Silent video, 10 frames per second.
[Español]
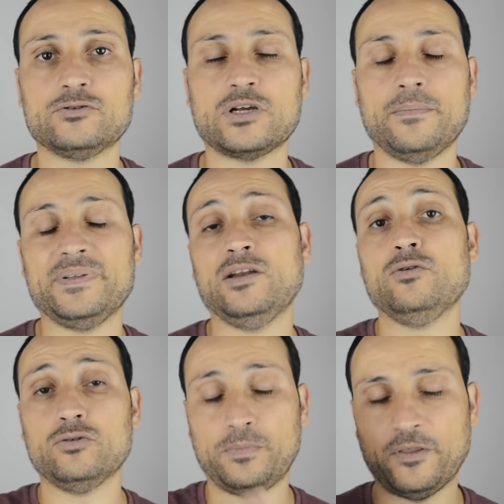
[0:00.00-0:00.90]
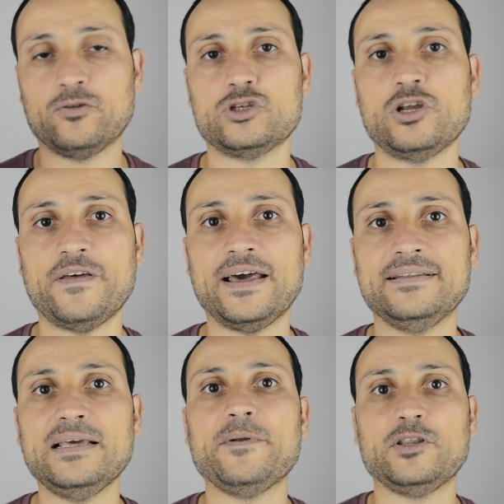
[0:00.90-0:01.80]
O sea, tiene, perdón, dos años de
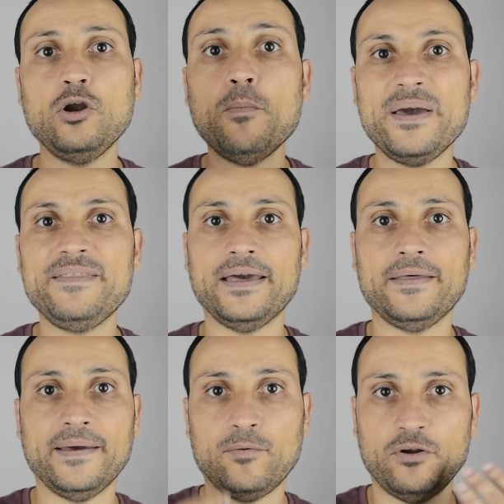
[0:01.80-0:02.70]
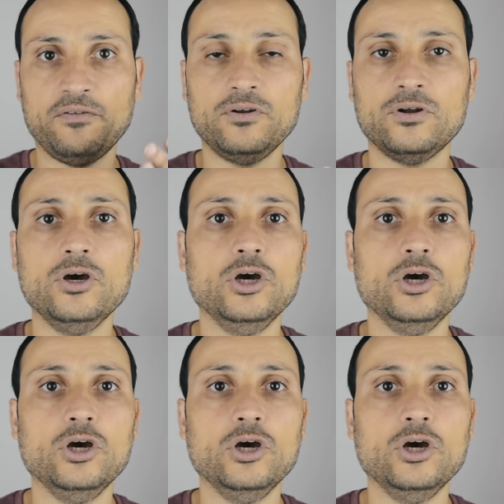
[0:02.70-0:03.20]
garantía, pero tiene un mes de, devolución.